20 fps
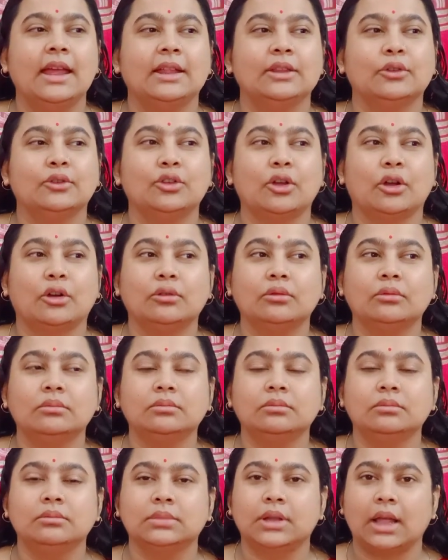তো যখন
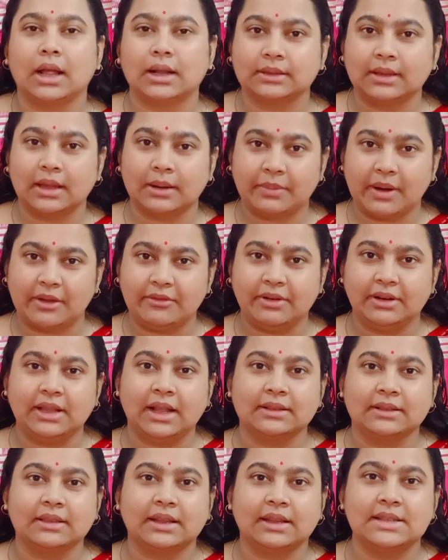ডাক্তার প্রাইভেট
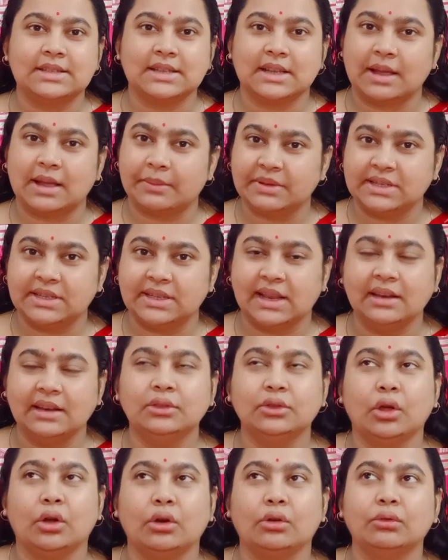ডাক্তারের চেক আপে ছিলেন
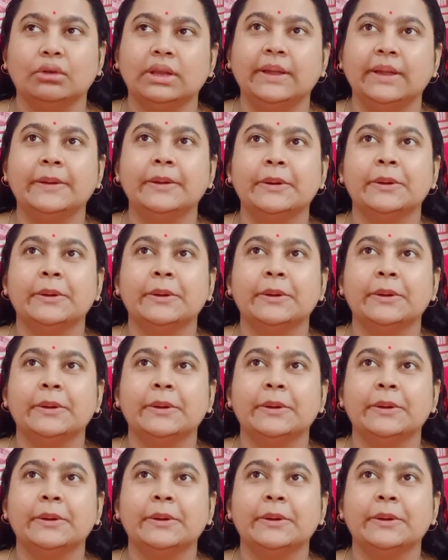তখনই